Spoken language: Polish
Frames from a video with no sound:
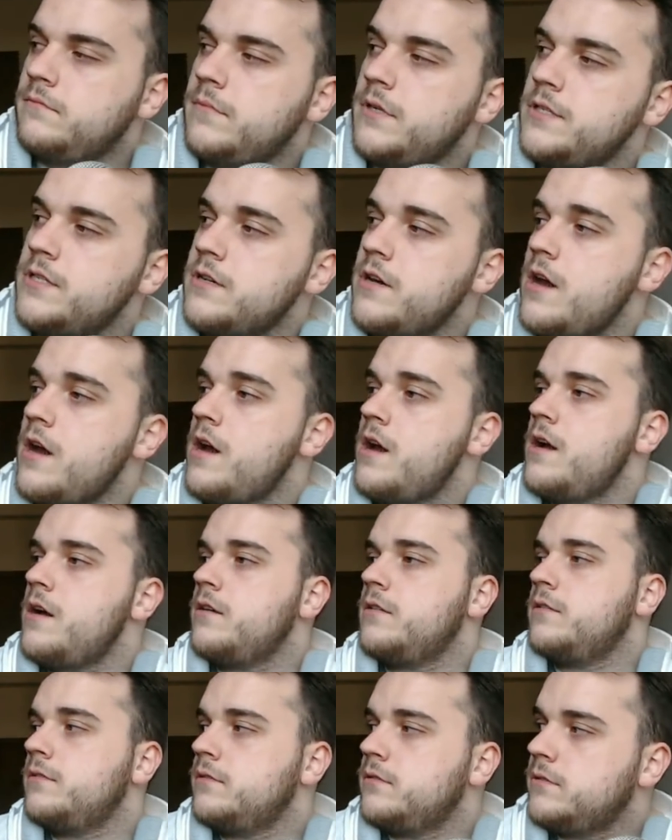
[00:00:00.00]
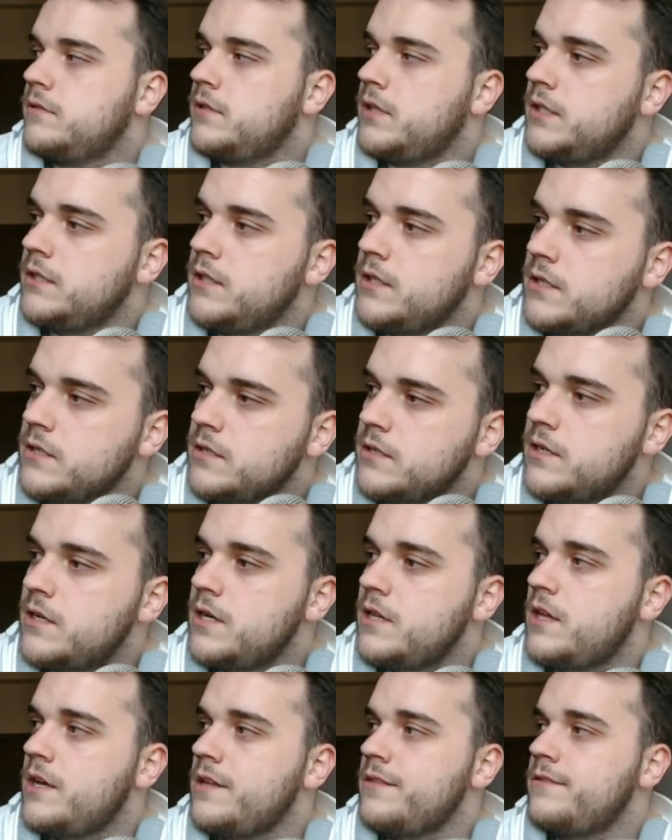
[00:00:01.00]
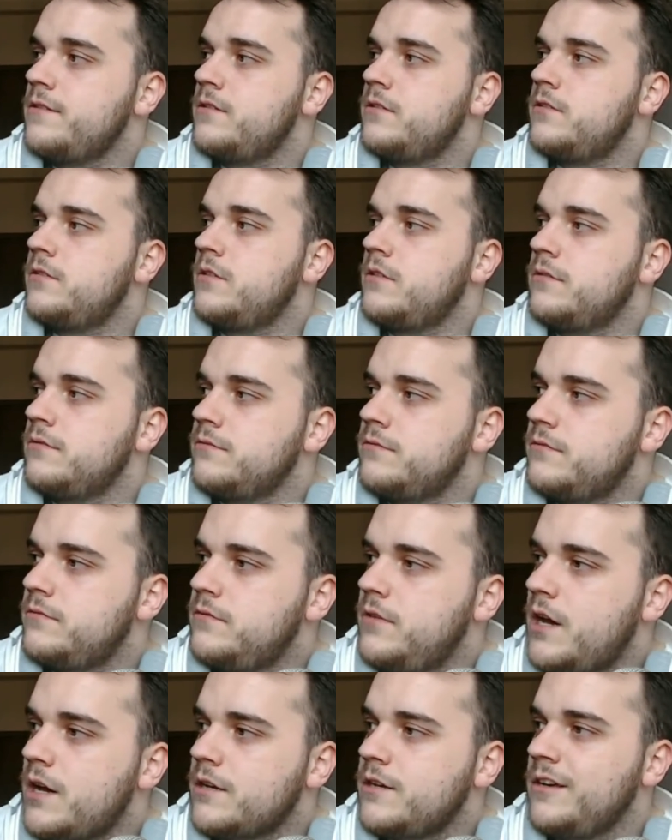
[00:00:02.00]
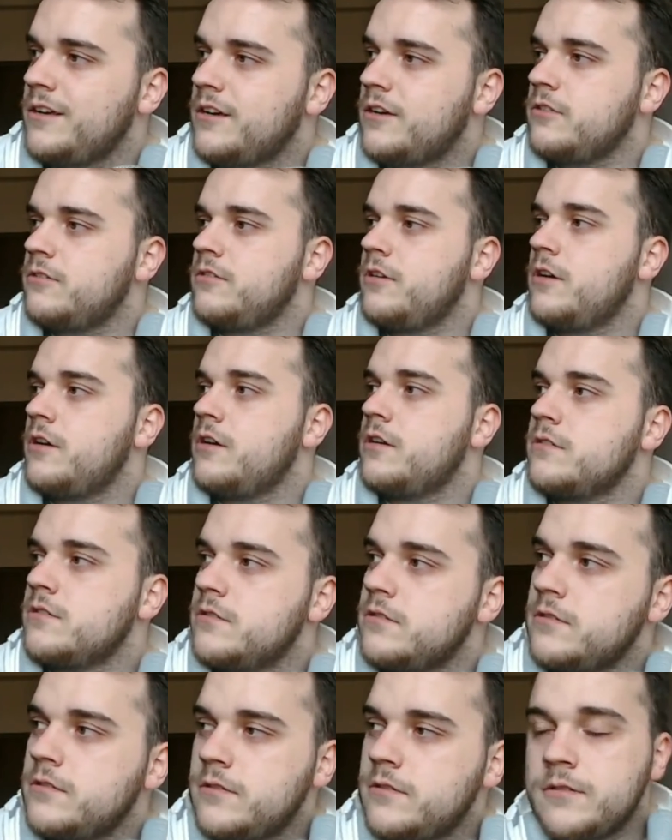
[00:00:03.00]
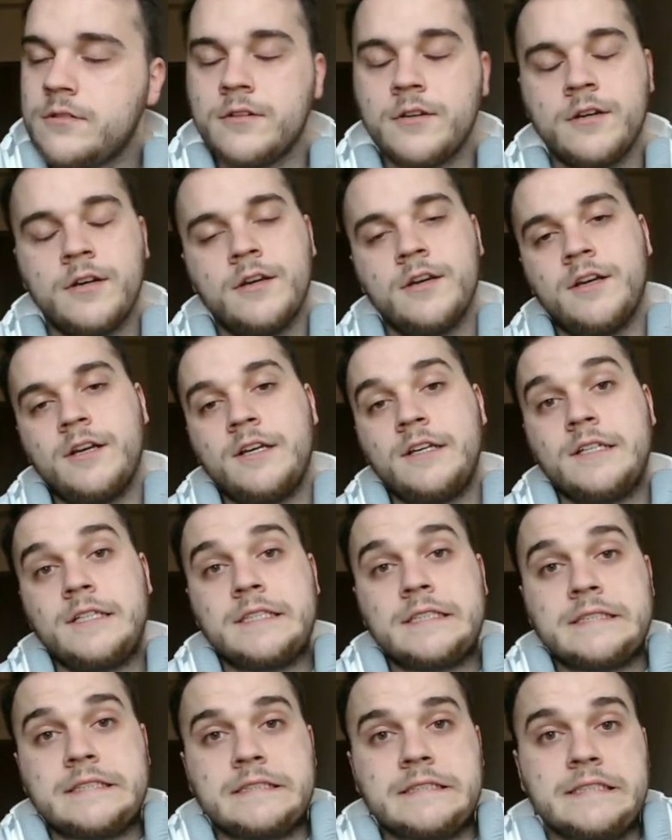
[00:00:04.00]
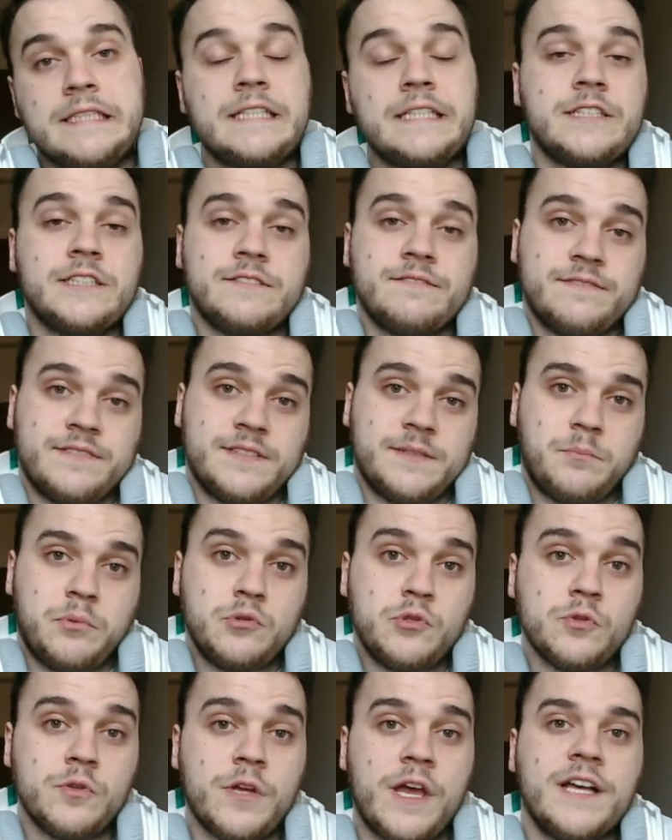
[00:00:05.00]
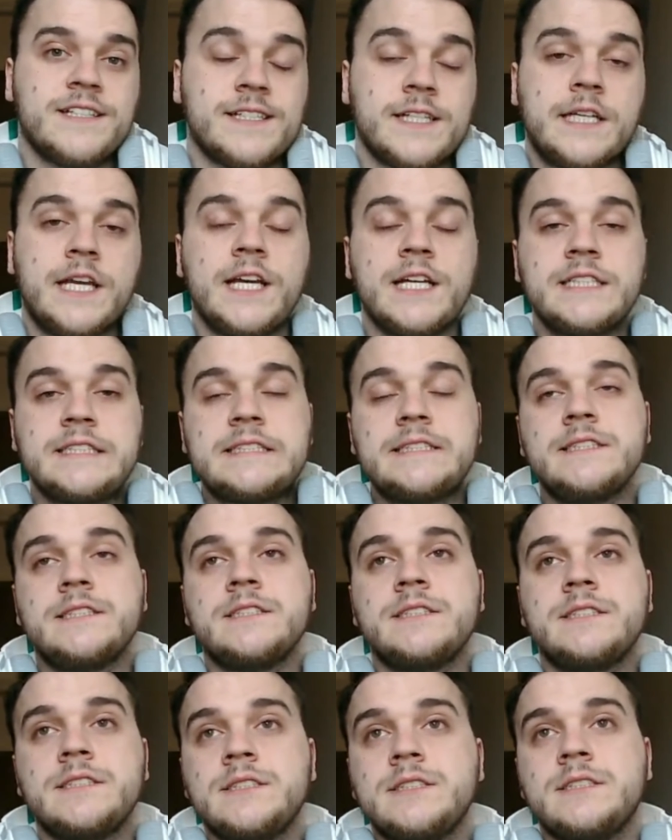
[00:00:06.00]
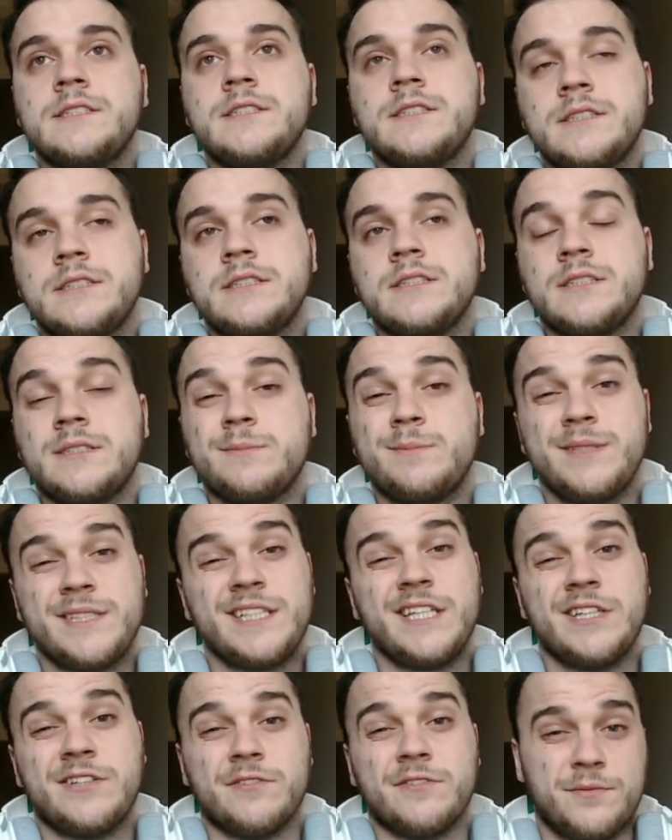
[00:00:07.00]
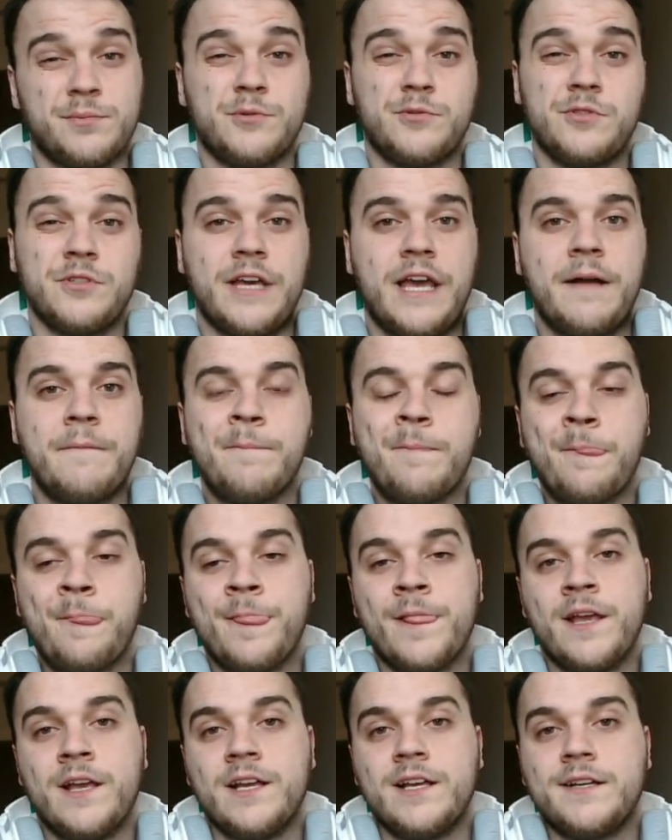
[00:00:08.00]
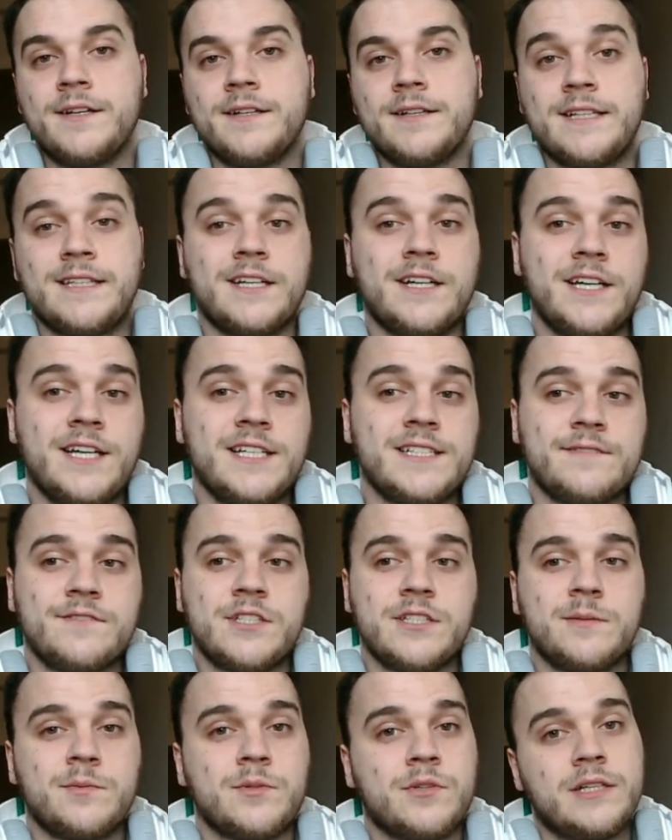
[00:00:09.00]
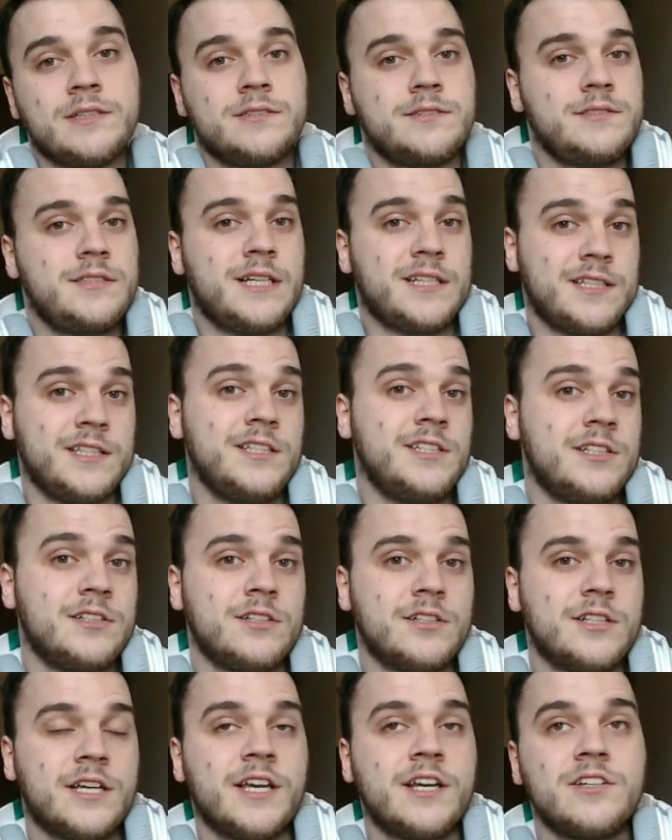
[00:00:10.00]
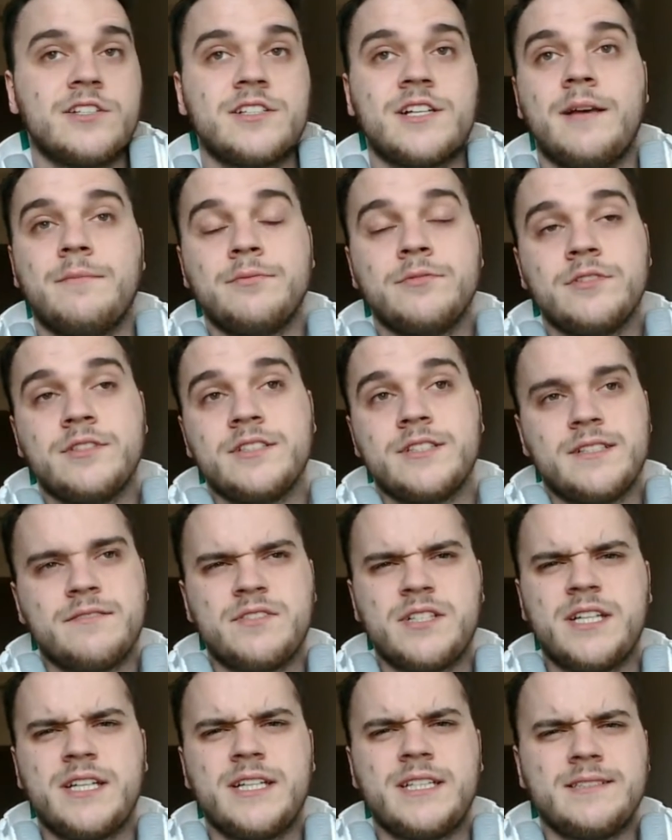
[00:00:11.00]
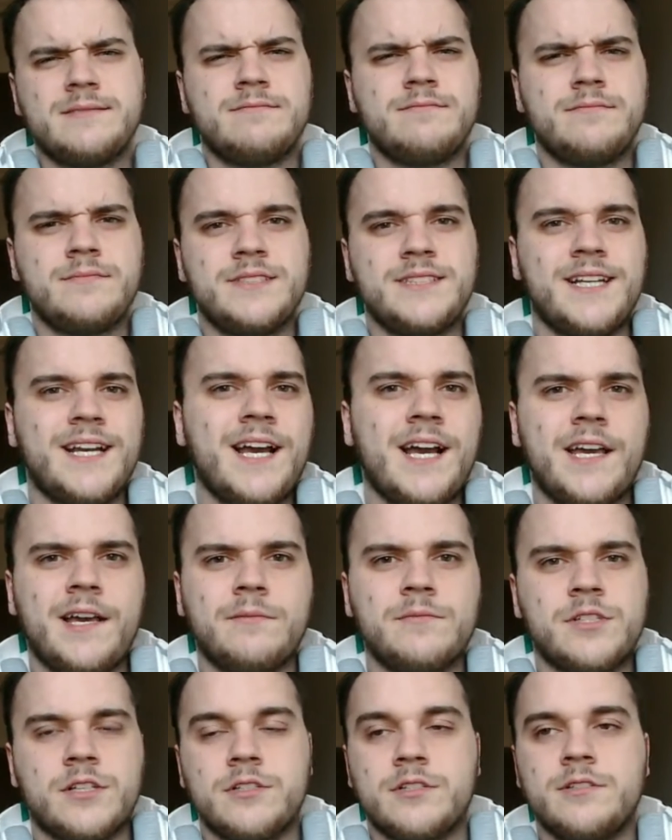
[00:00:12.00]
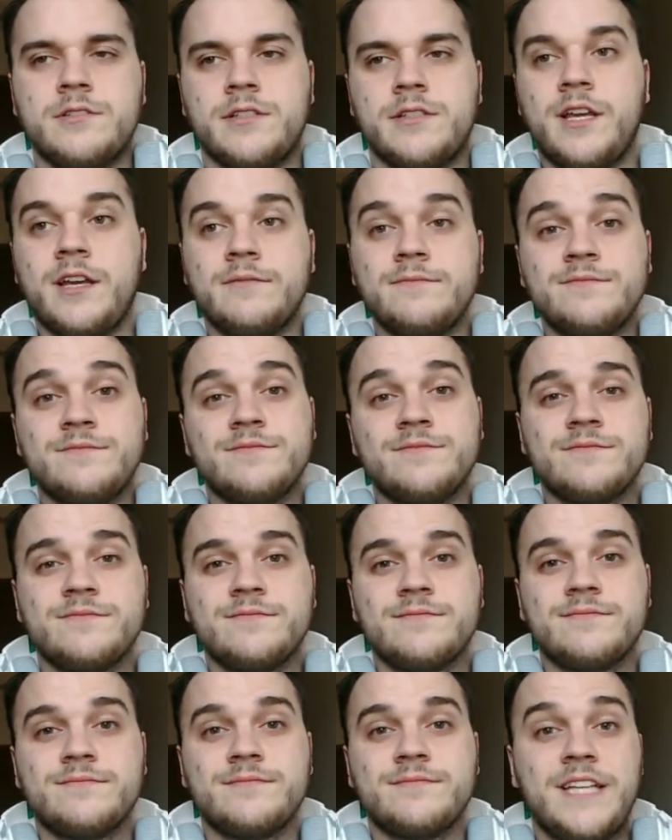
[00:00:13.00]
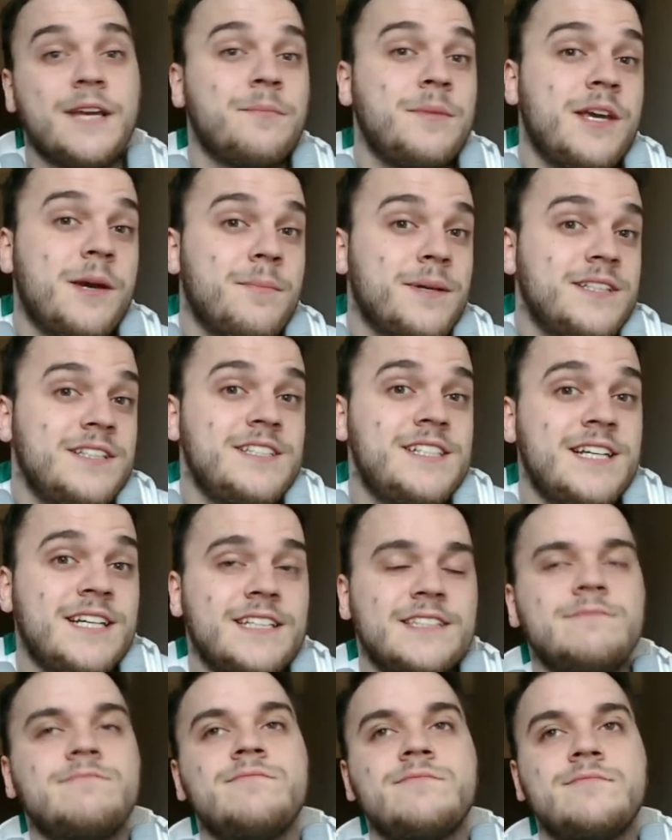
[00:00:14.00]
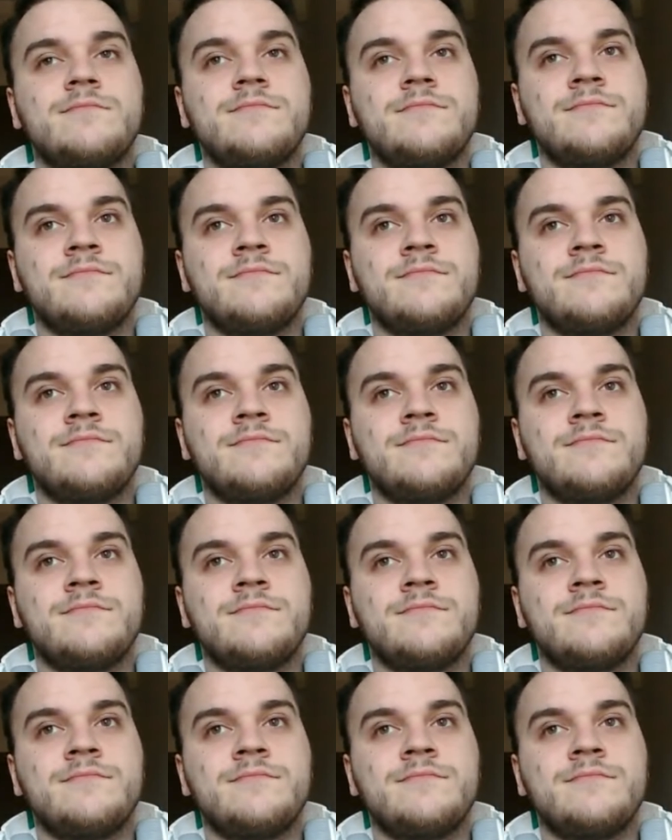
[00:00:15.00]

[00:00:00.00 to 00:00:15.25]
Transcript: Baśka, a na granaty to jaki kot jest? Nie no, współczuję, co nie? Bez kitu, współczuję. Dlatego ja zawsze na przykład, jak idę do takiego sklepu, to zawsze zagajam coś, co nie? Jak mija pani dzień?